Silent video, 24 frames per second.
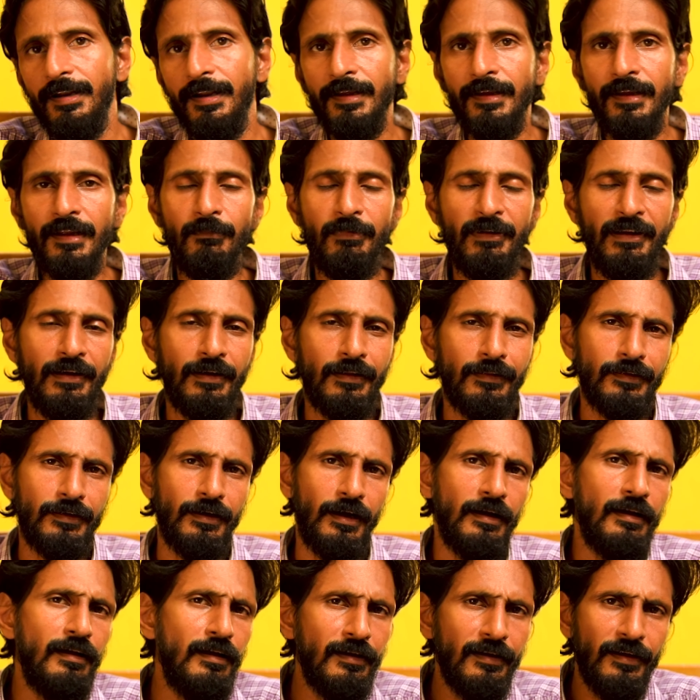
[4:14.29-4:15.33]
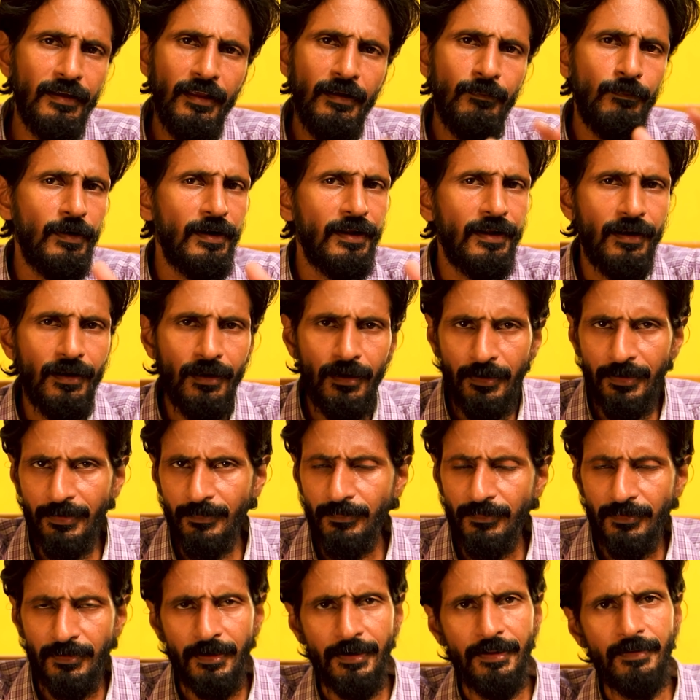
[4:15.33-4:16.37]
வராங்க அப்படின்றதுக்காக அங்கே ஏற்பாடுகள்லாம்
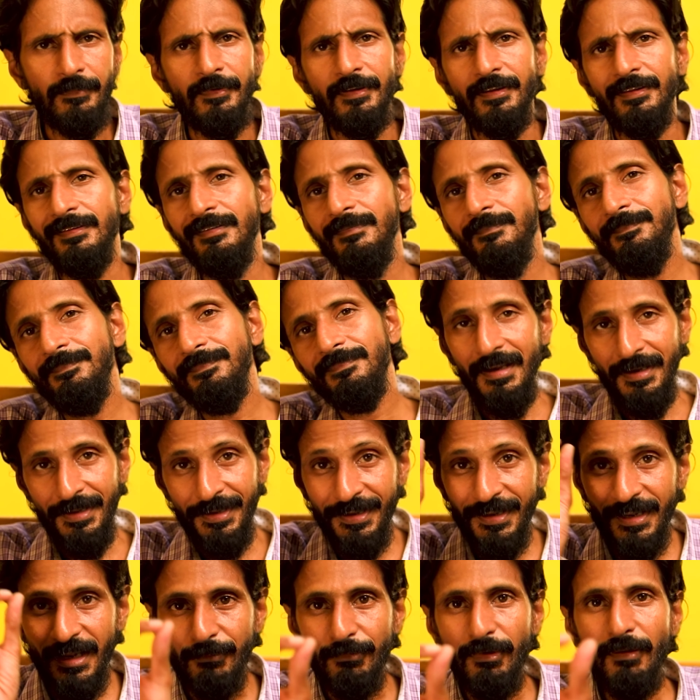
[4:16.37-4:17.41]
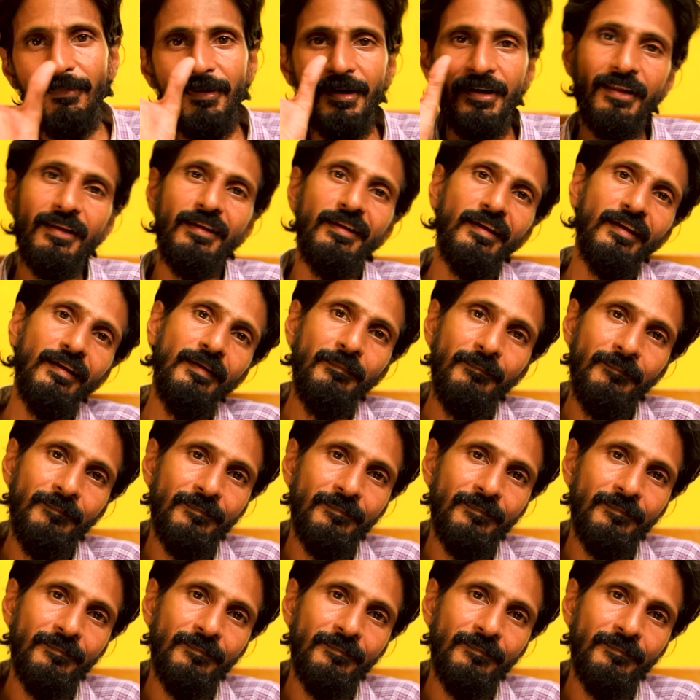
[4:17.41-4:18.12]
நட நடைபெறுது நீங்கள் நம்ப மாட்டீங்க